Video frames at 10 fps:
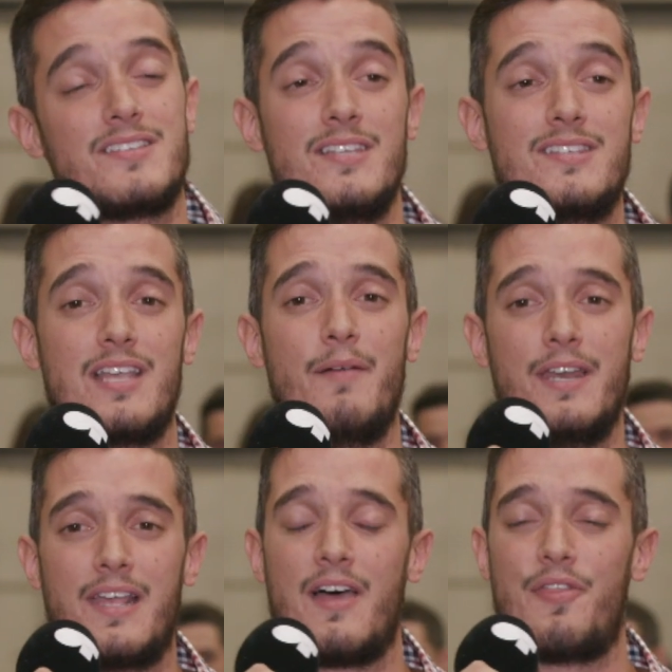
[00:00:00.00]
sin
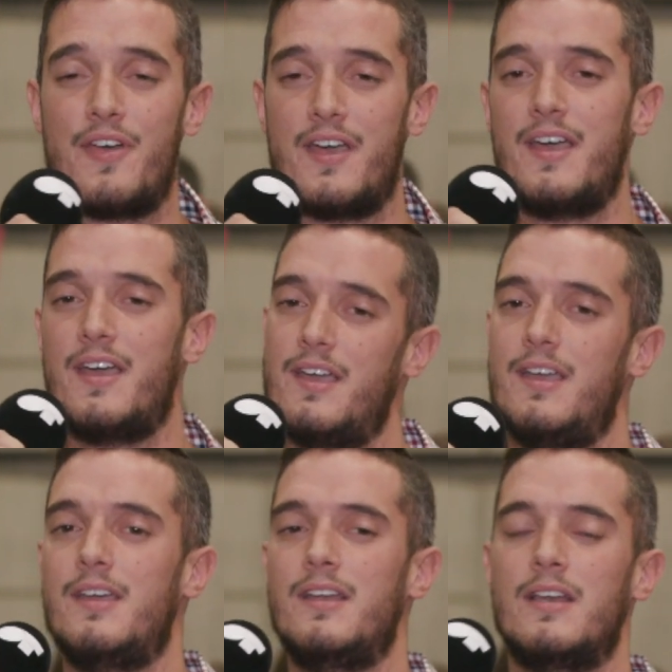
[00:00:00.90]
saber qué
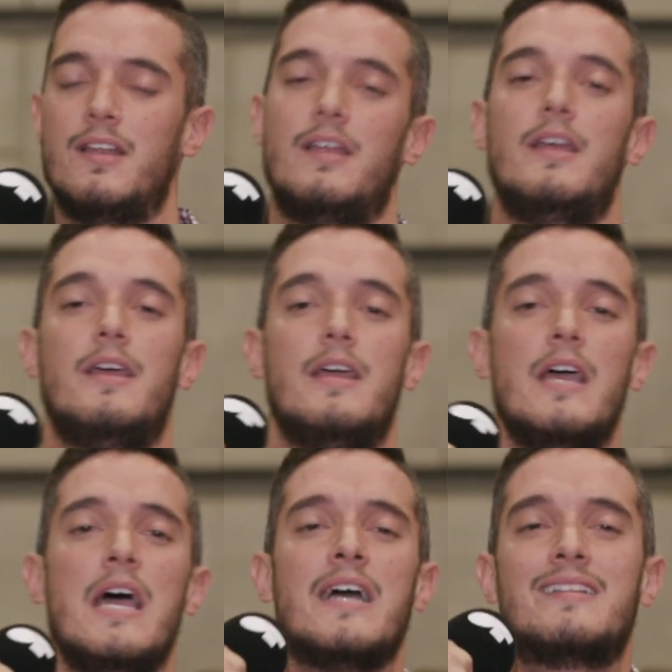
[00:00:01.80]
hacer.
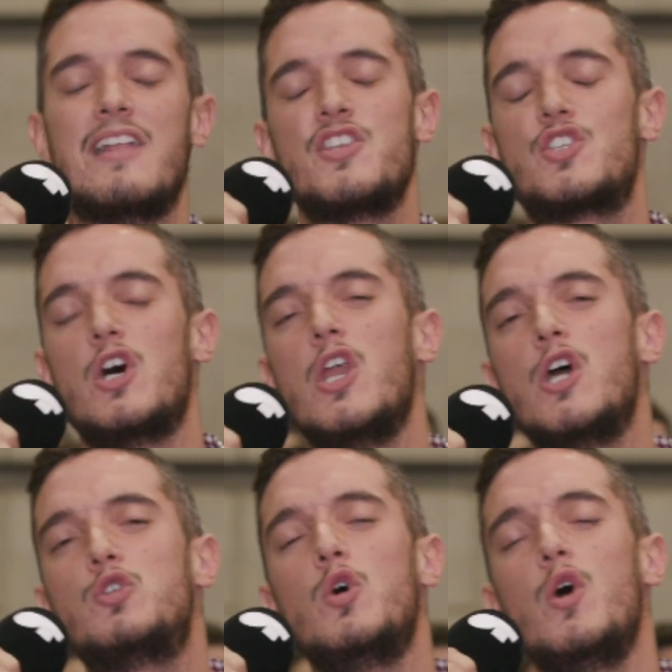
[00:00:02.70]
Tan
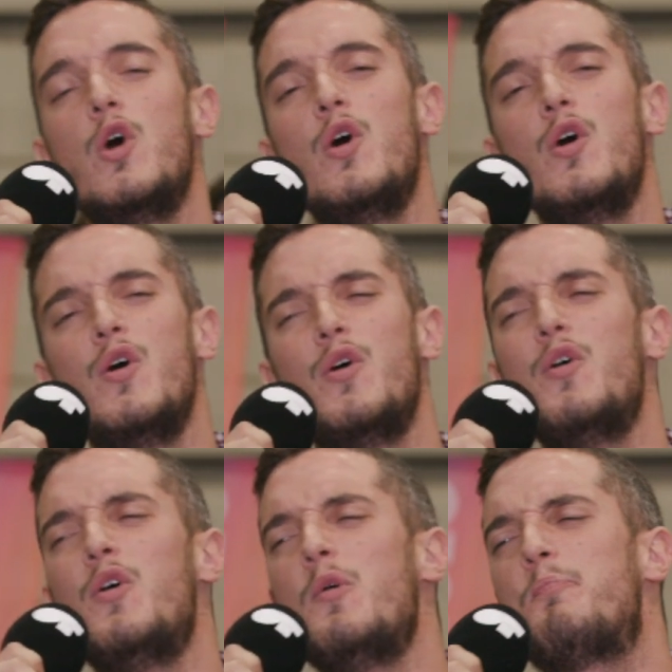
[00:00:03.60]
solo
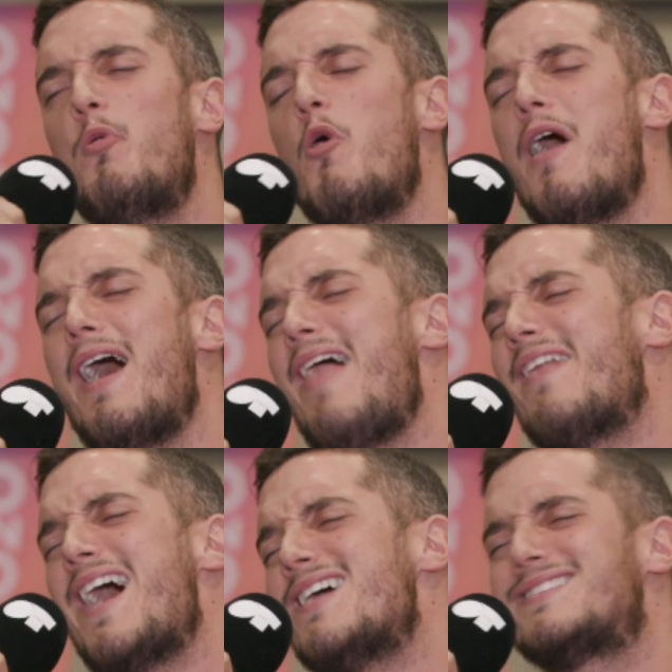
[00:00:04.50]
tú
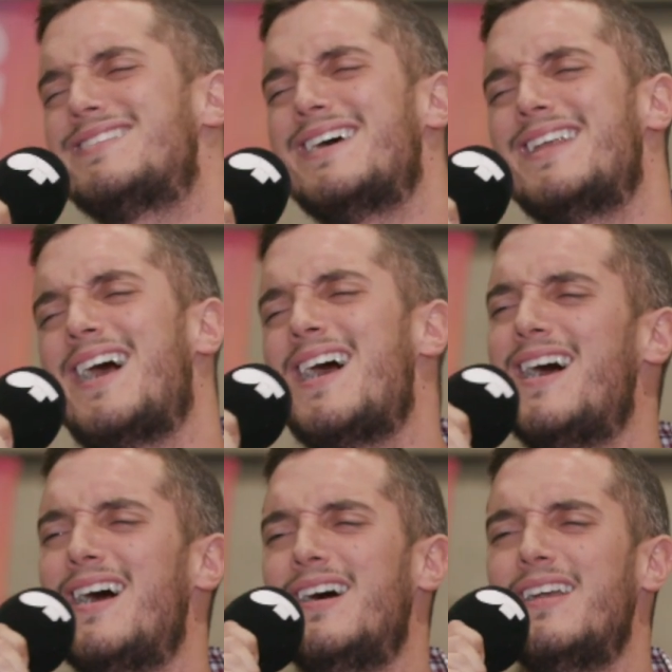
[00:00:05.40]
puedes
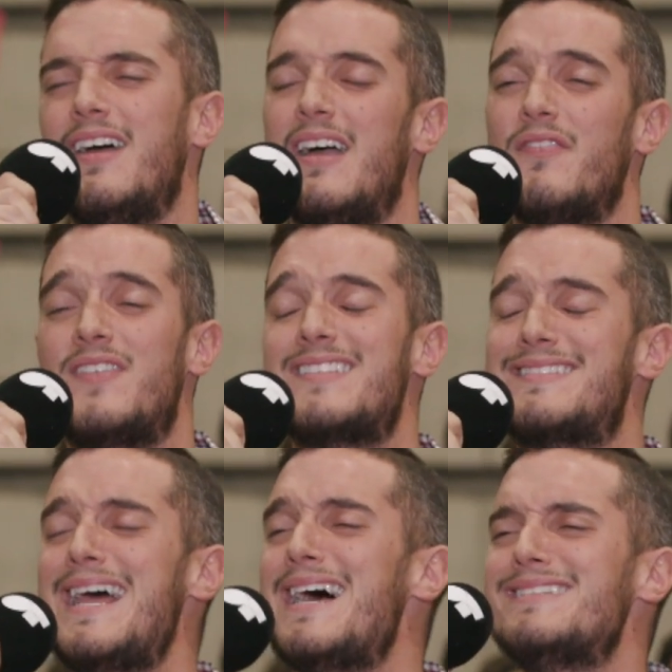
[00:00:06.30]
llenar de
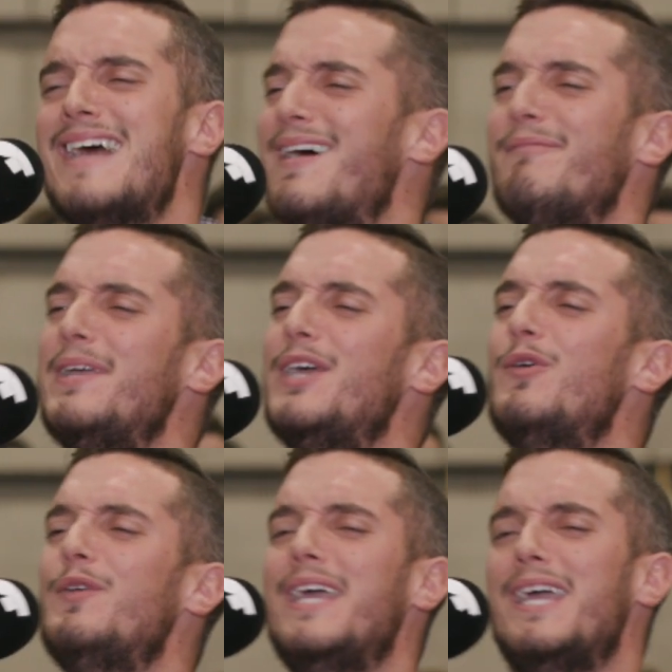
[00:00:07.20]
estrellas mi
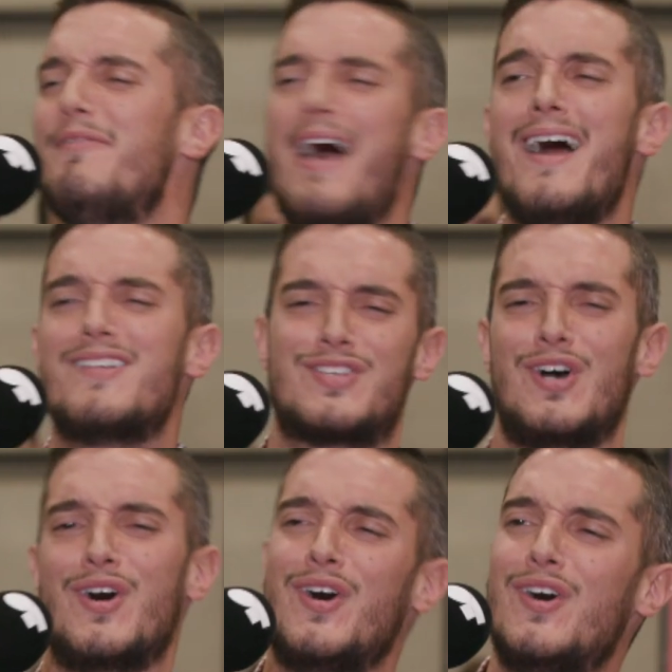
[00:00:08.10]

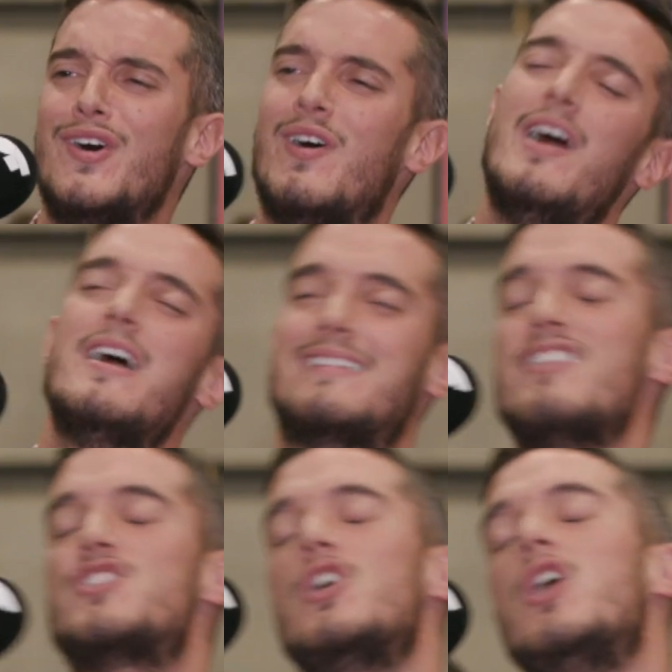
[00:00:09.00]
universo,
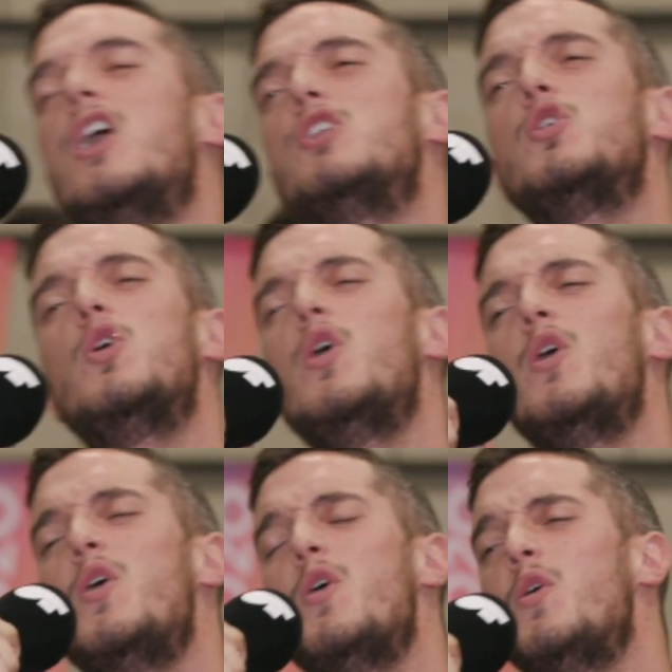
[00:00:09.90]
tan solo
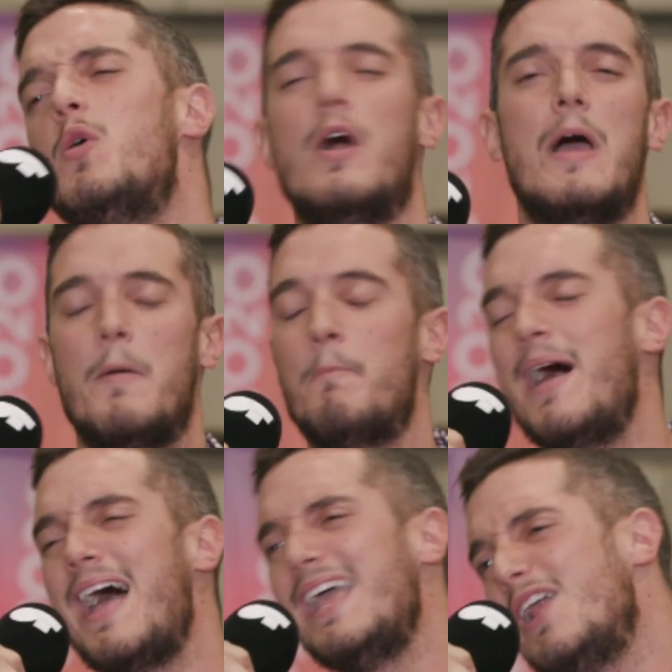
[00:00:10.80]
tú
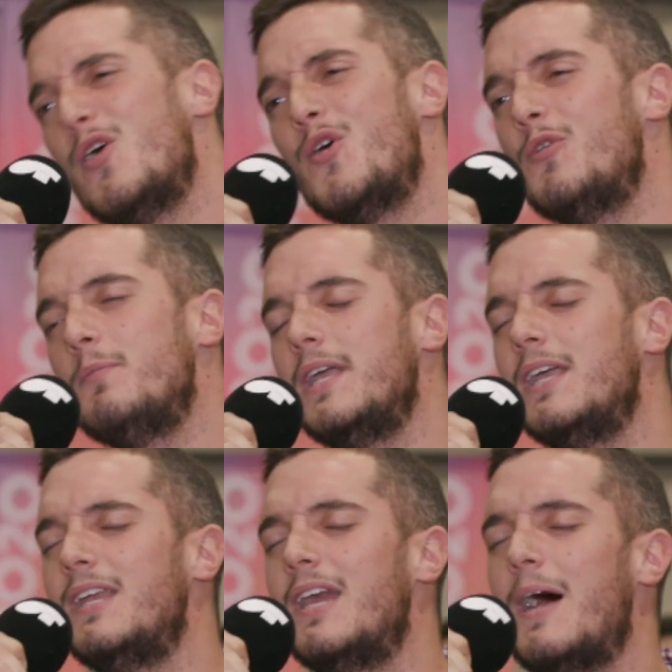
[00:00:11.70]
me
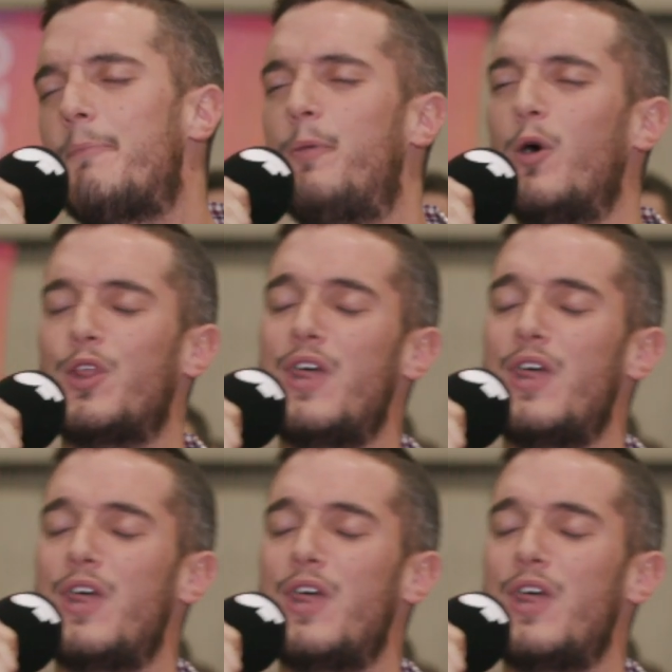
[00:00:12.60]
iluminas por